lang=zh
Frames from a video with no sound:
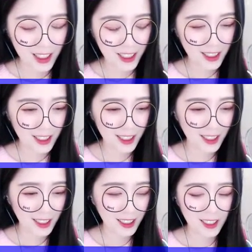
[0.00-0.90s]

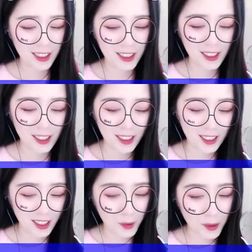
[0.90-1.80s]

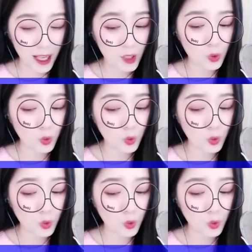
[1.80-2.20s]
主。”